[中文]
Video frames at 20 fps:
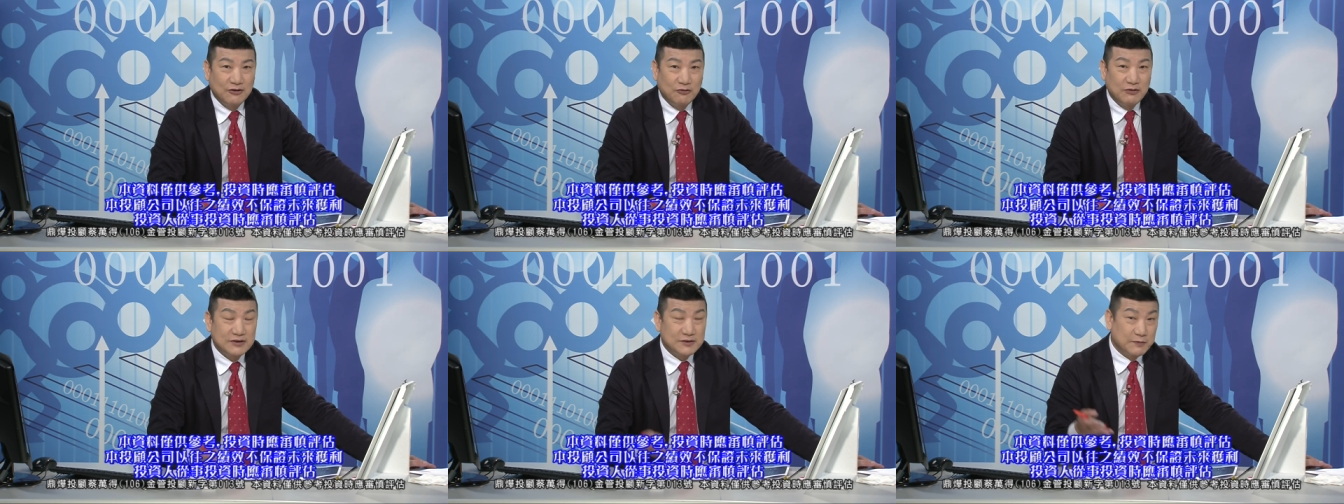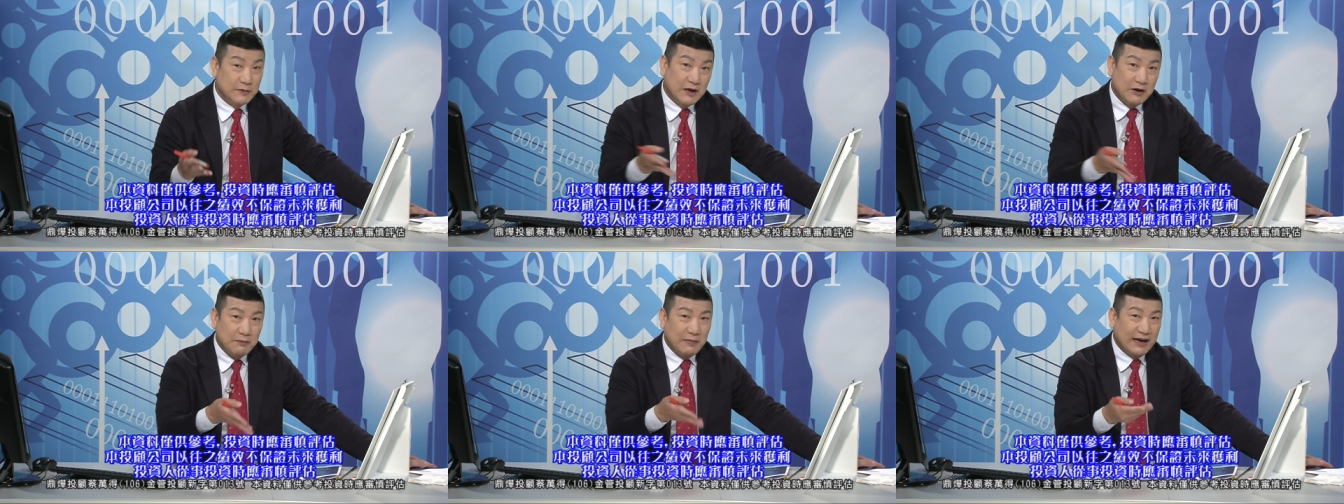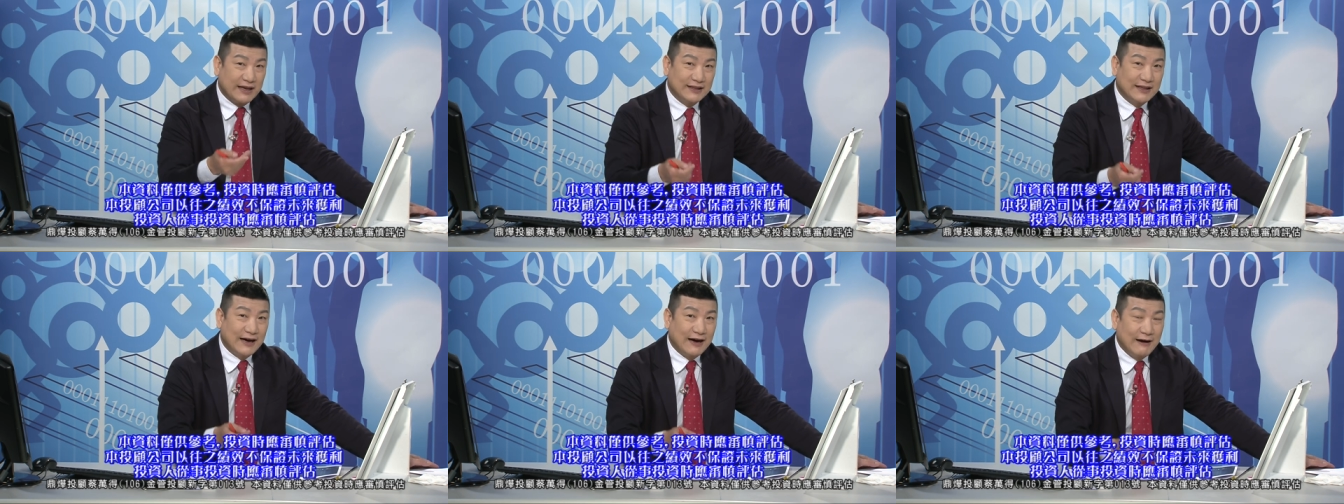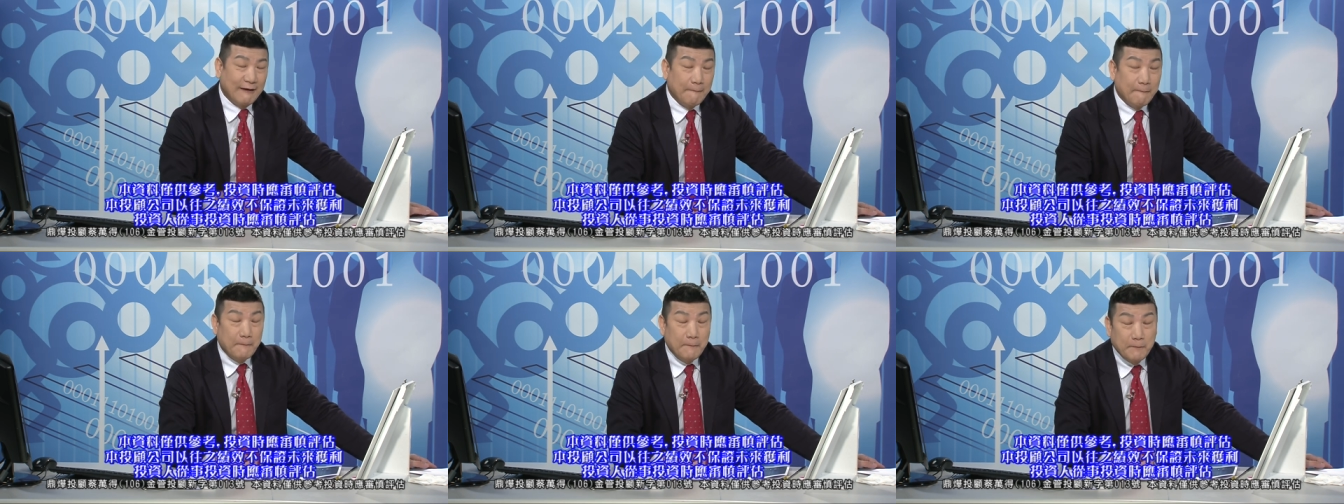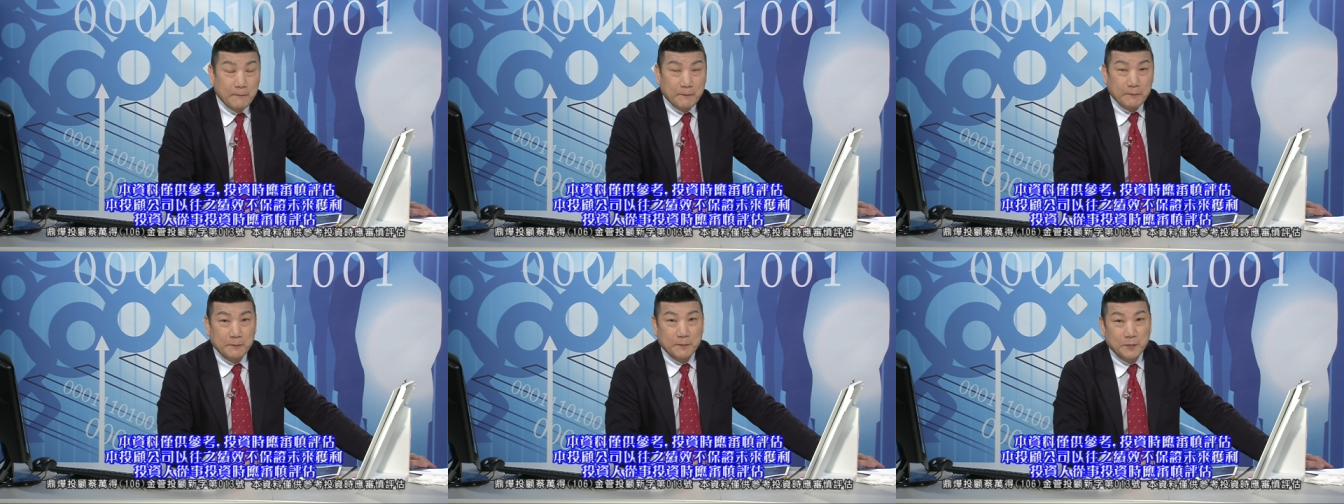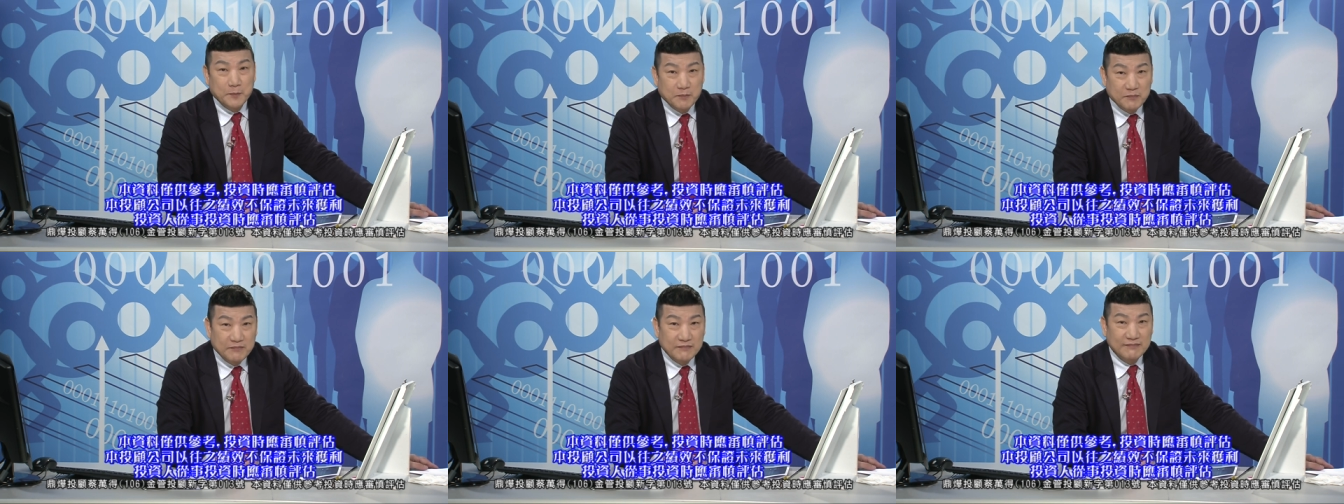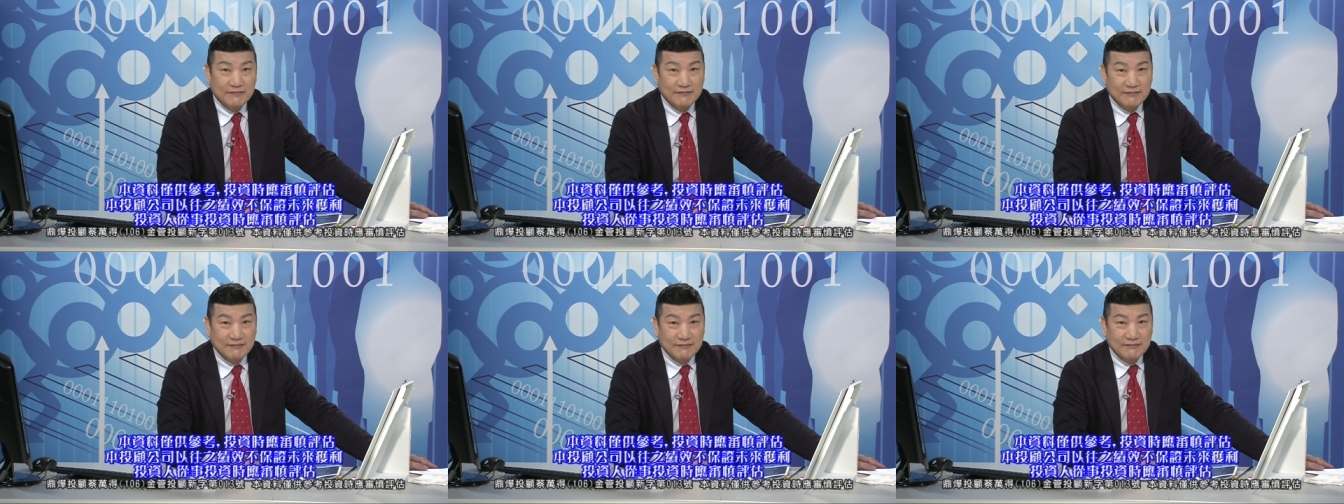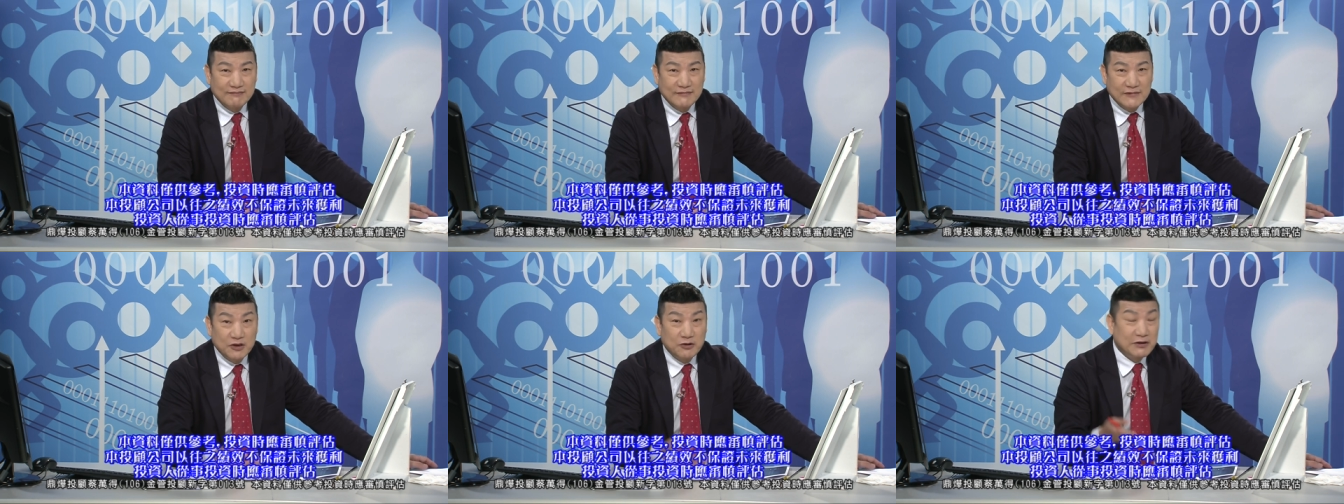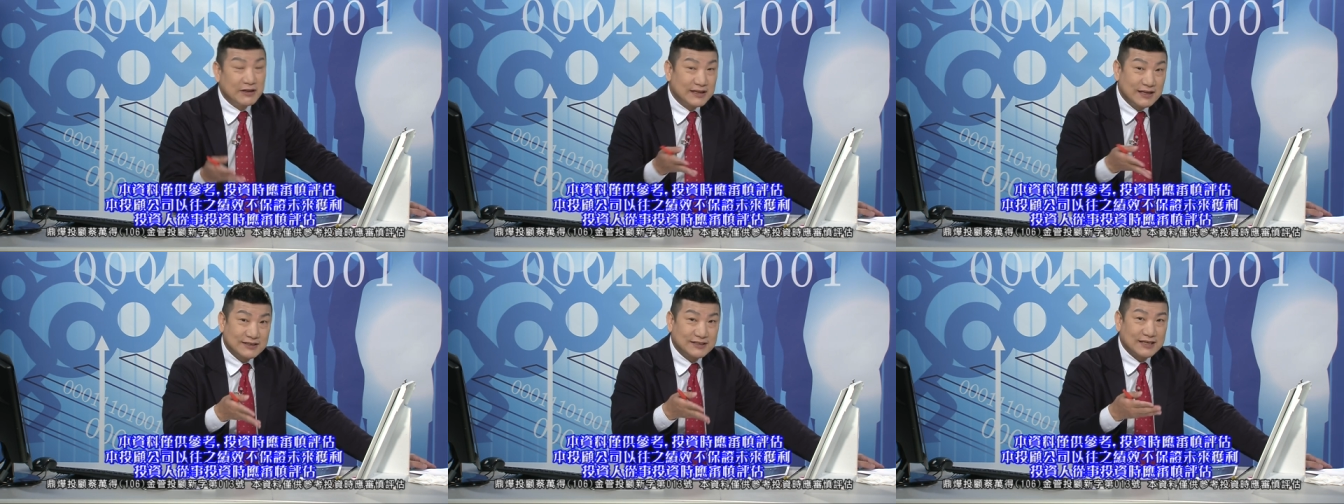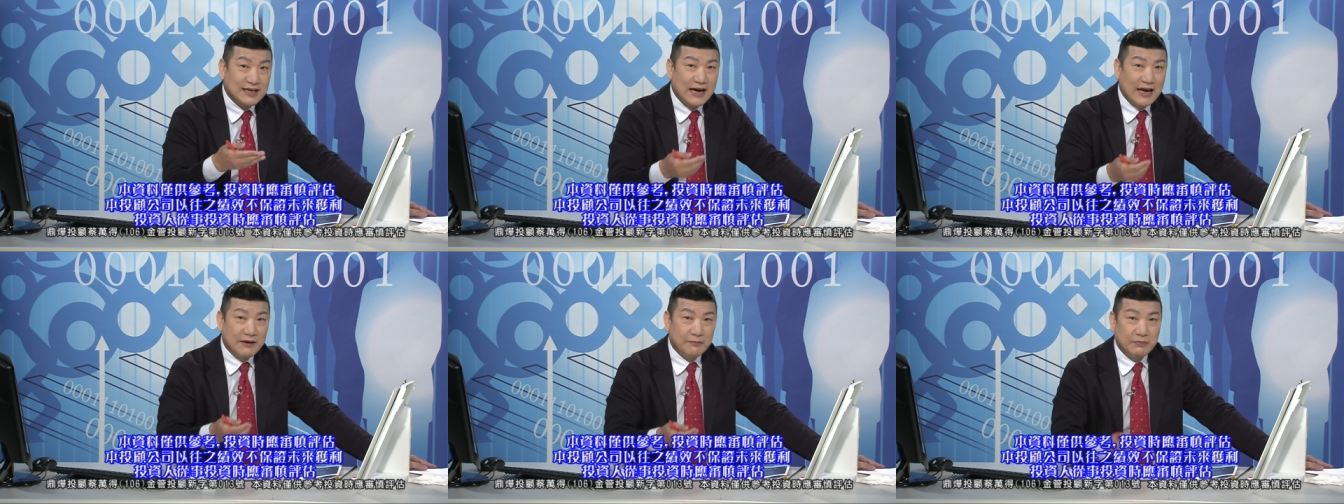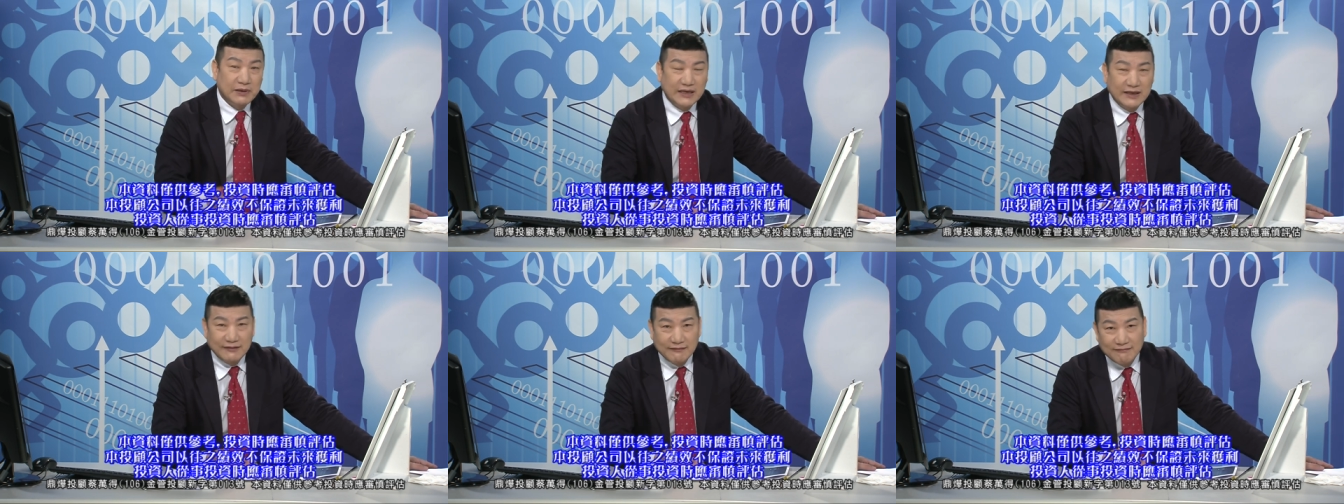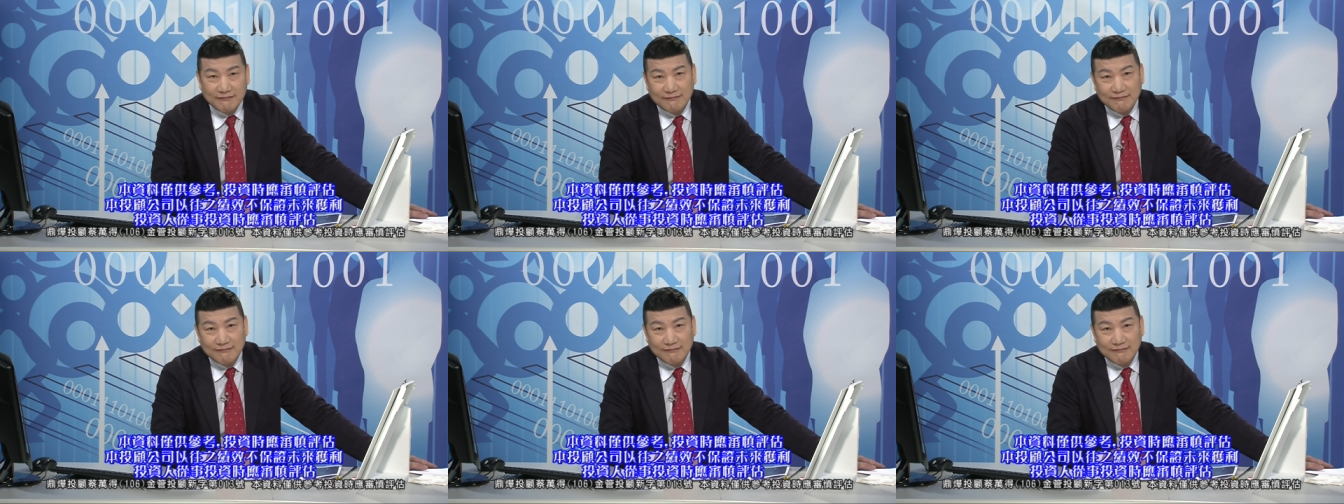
为什么要买它？因为它是 IP，